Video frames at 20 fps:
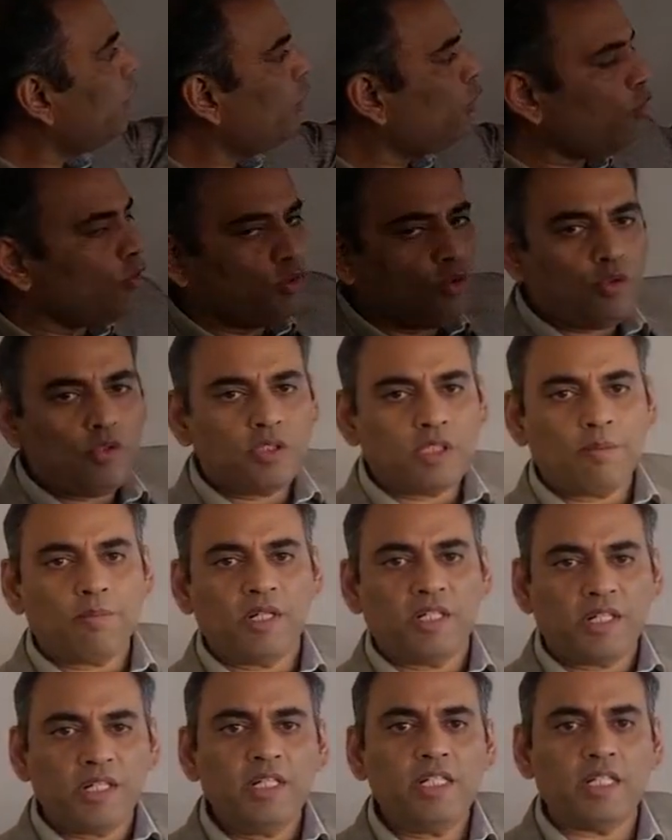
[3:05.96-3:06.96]
लिए तो ये दोनों
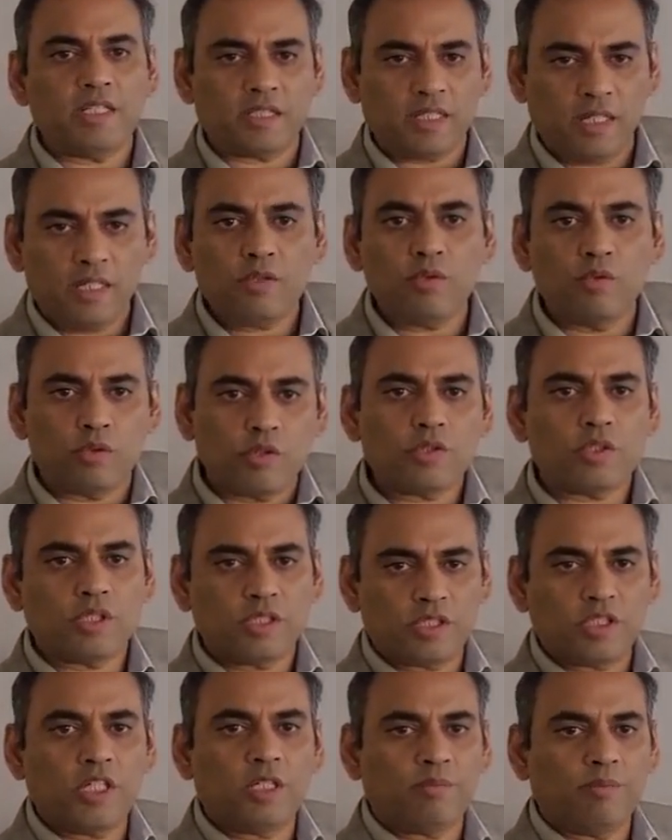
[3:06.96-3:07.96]
सेमल्टेनियस है ना क्योंकि उसने
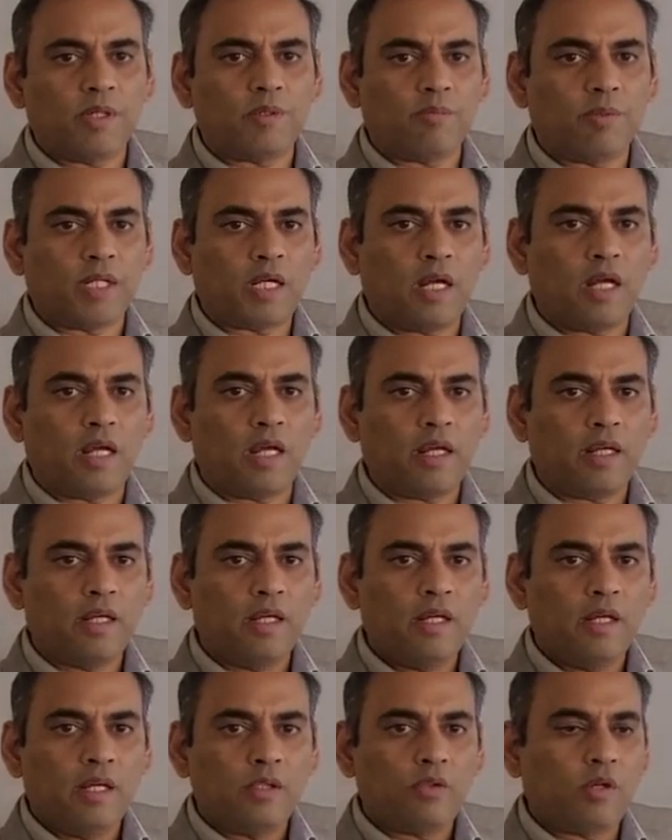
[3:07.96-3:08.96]
स्टेटमेंट में कहा है
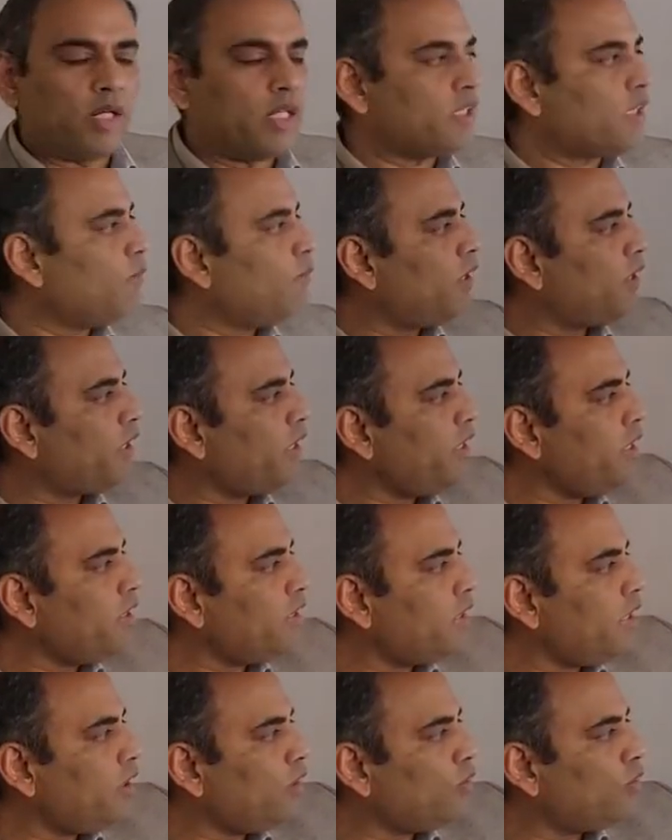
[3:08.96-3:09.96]
तो अगर
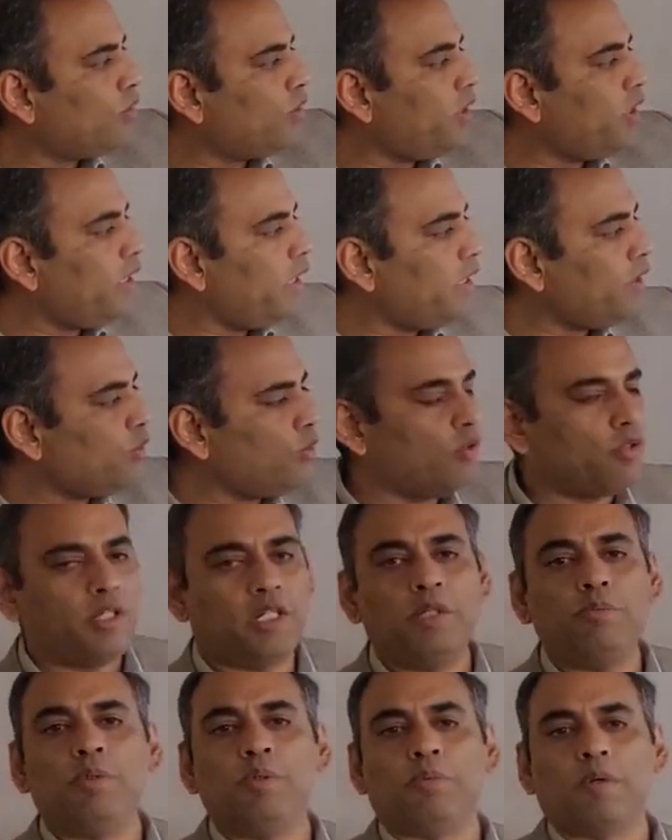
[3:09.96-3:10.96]
सेमल्टेनियस है तो टी एस और
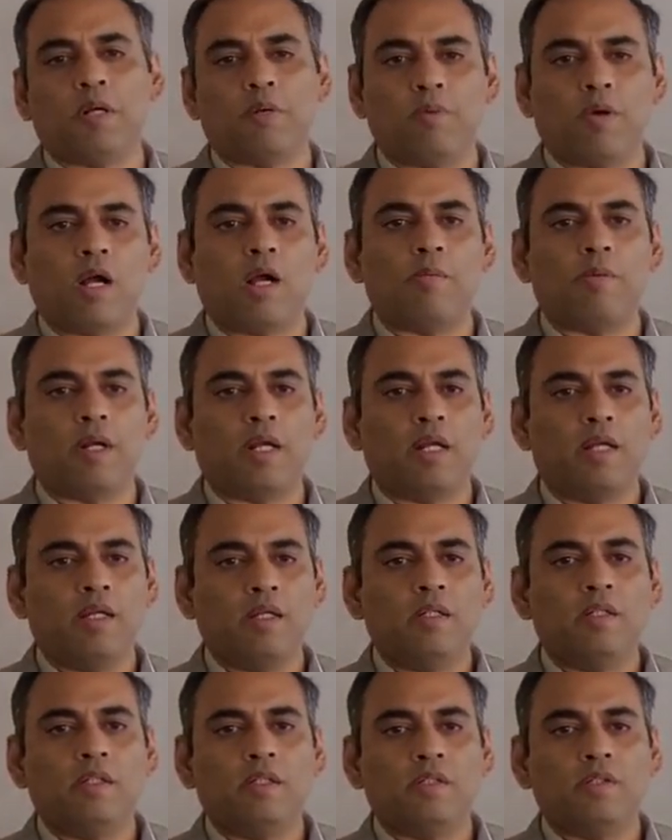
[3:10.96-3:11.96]
टी बी फिर बराबर है
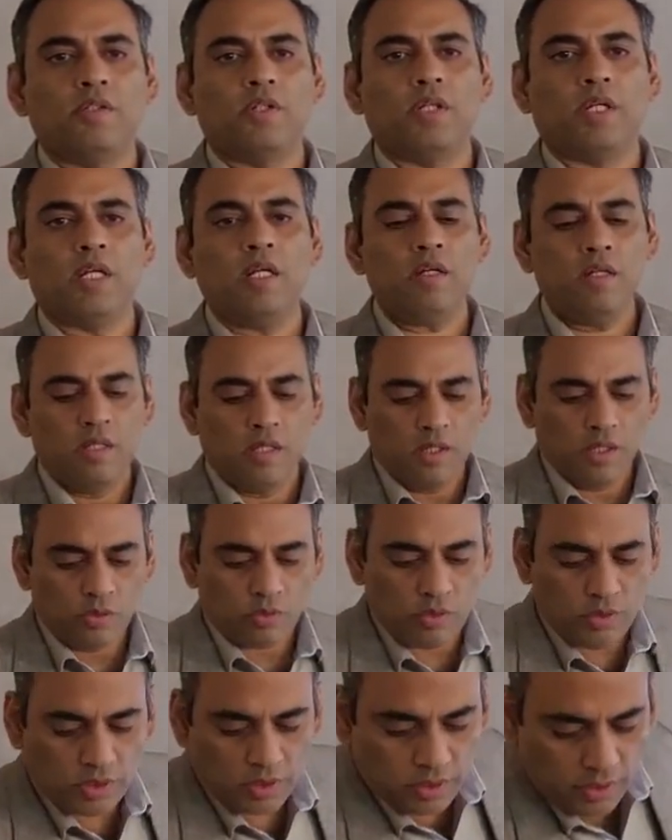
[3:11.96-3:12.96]
ठीक है ना
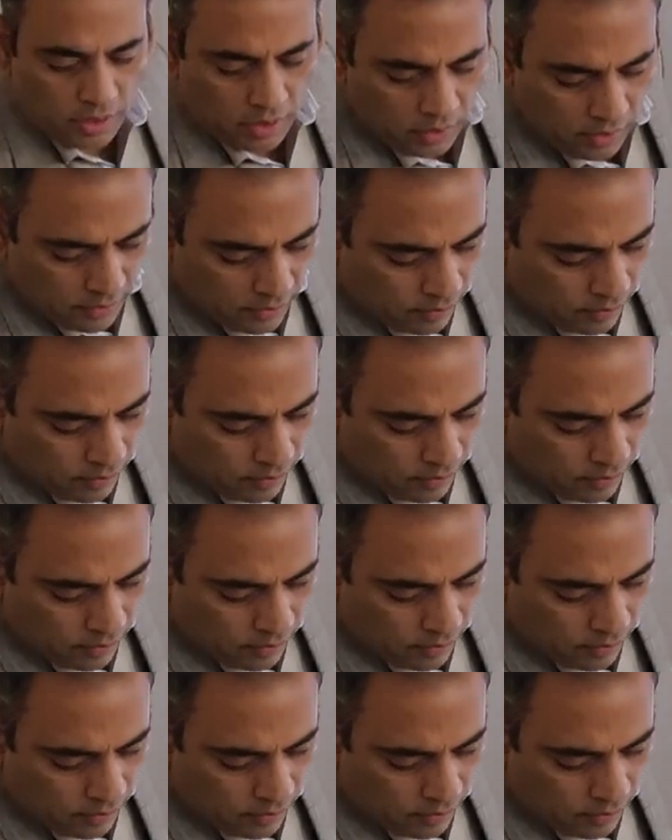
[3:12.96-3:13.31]
तो इसलिए